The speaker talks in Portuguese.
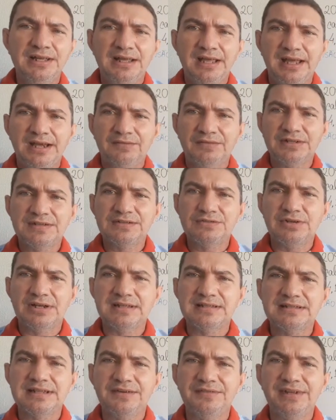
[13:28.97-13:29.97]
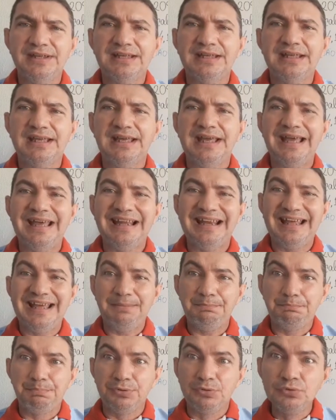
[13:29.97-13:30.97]
É uma situação em que ela
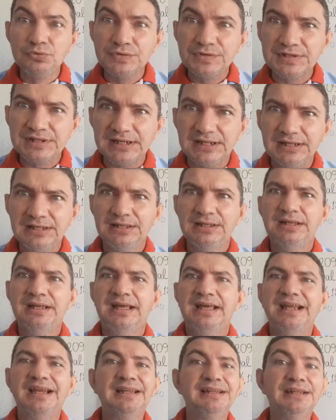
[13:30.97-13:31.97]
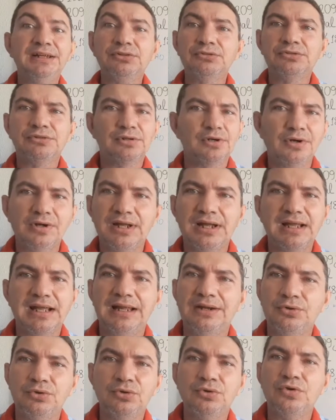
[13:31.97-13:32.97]
é brusca, ela não troca
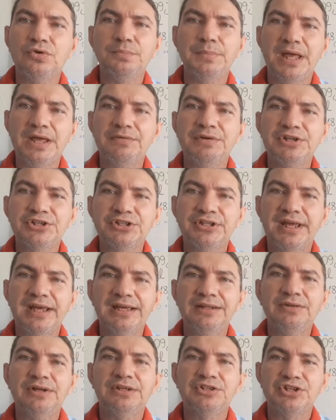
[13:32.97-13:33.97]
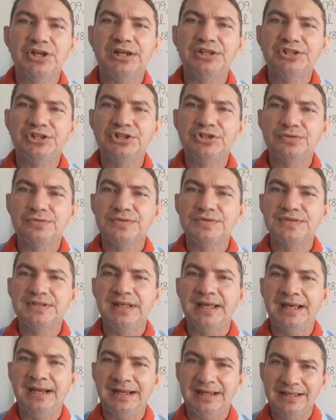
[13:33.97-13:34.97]
calor com o meio externo. A gente
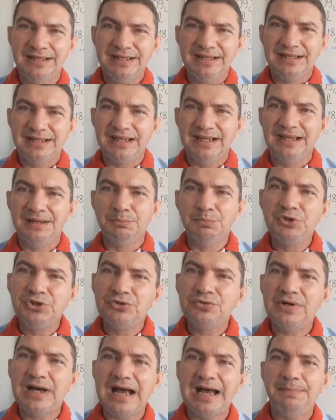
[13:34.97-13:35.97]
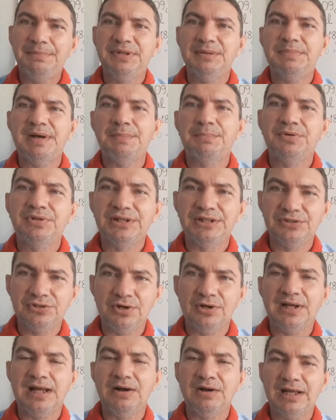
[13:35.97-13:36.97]
considera que ela é muito rápida para poder
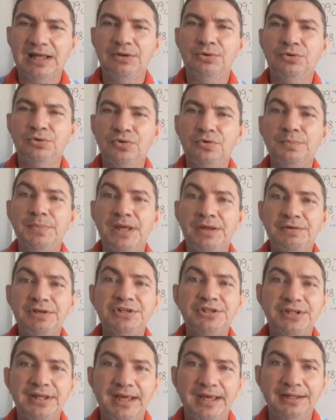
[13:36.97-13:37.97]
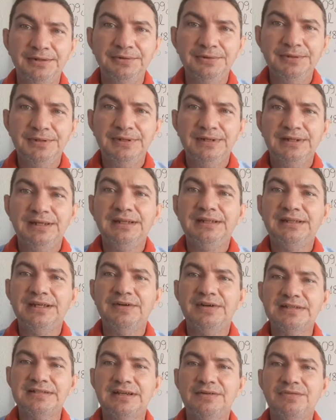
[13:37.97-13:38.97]
trocar o calor com o meio externo.
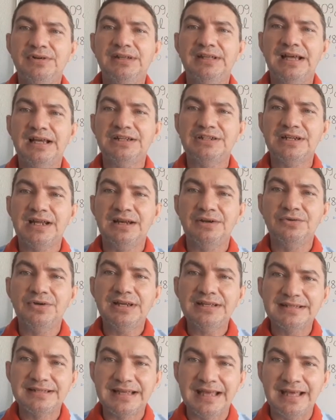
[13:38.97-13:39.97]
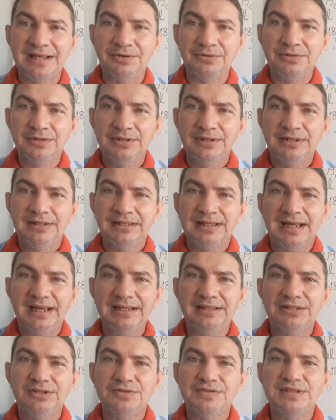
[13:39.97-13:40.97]
Então essa quantidade de calor é zero. Tá?
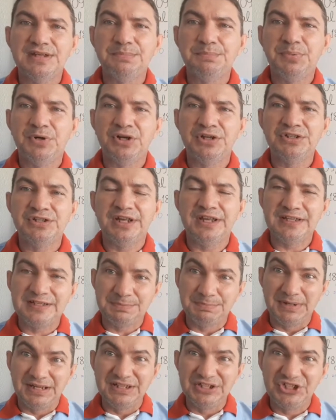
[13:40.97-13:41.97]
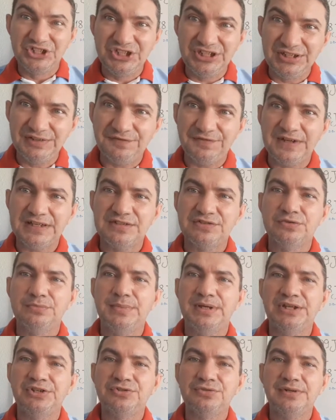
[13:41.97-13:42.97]
Então você pode expandir
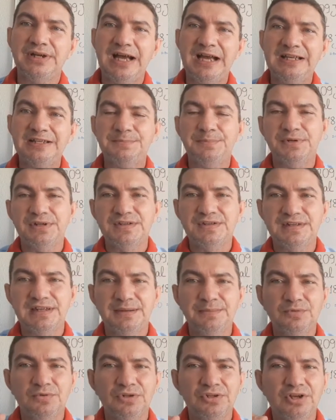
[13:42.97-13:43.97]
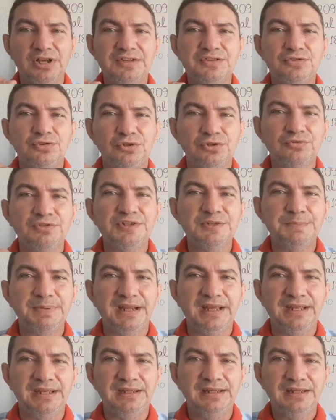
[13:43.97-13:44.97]
facilmente o gás, por exemplo, quando eu aciono um
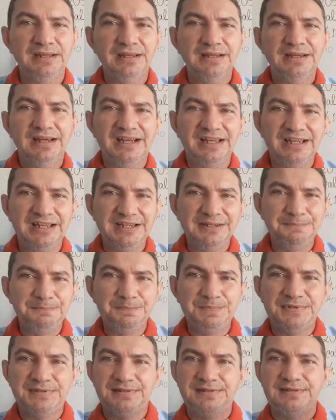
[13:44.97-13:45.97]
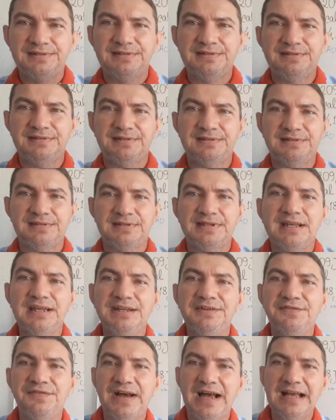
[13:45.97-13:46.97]
spray, aí ele,
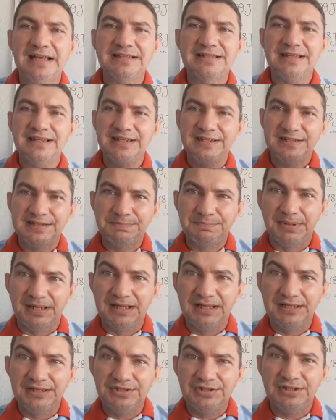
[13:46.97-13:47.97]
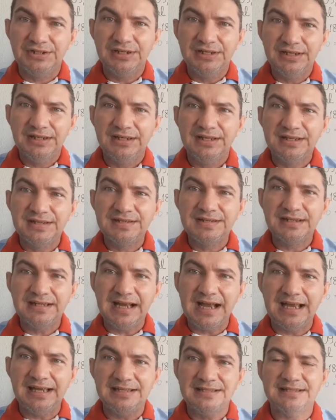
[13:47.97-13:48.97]
ele vaza, ele expande esse
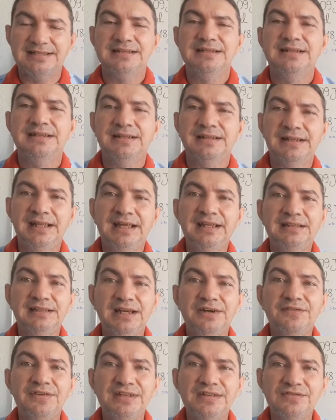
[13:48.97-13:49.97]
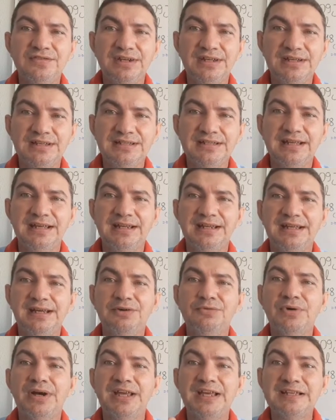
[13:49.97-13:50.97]
gás. Né? Então isso aí
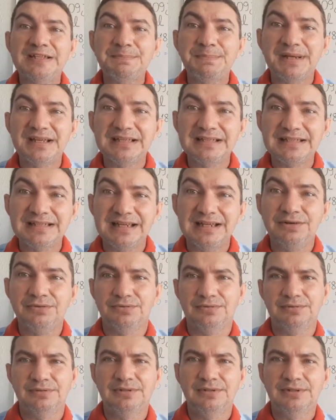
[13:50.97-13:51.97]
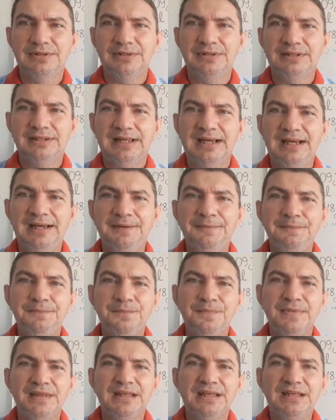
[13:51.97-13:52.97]
seria uma expansão. Tá?
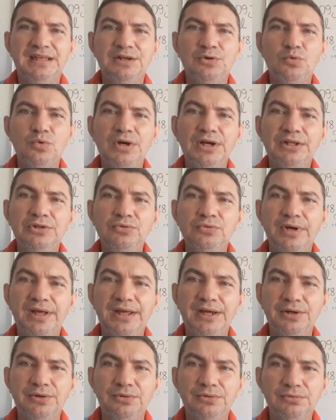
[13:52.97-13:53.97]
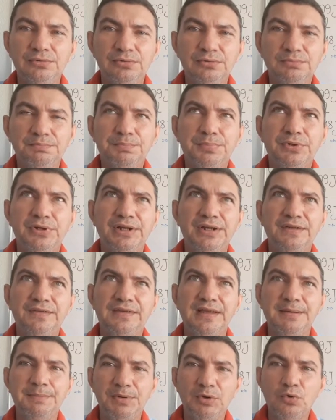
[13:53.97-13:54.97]
E quando eu, por
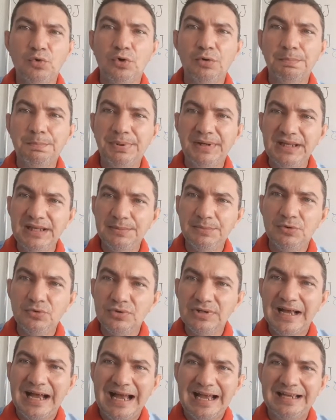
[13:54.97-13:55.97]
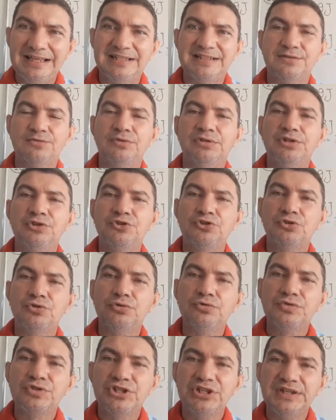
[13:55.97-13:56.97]
exemplo, eu comprimo o gás, quando eu
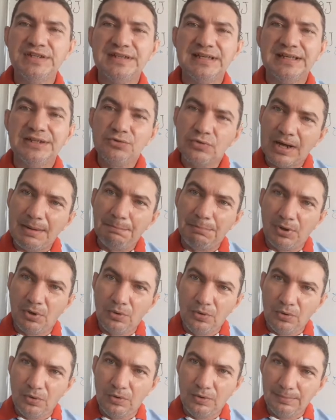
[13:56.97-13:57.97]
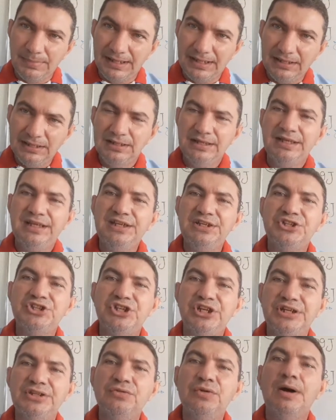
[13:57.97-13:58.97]
estou utilizando uma bomba,
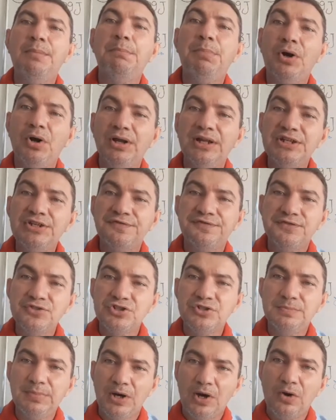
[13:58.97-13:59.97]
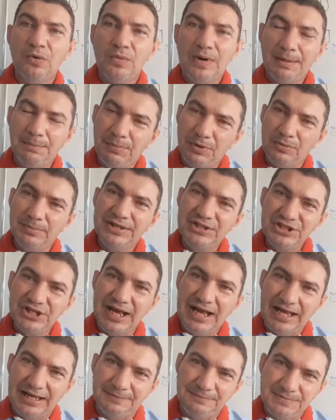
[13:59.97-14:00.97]
enchendo uma bola de futebol, uma bomba de
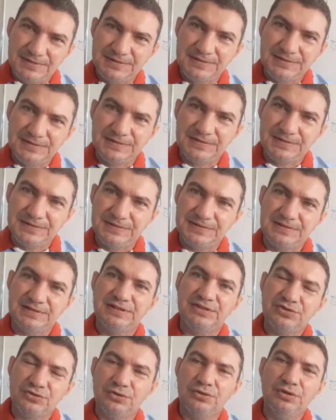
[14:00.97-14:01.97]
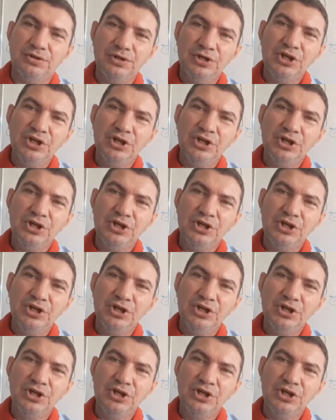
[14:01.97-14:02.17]
ar, estou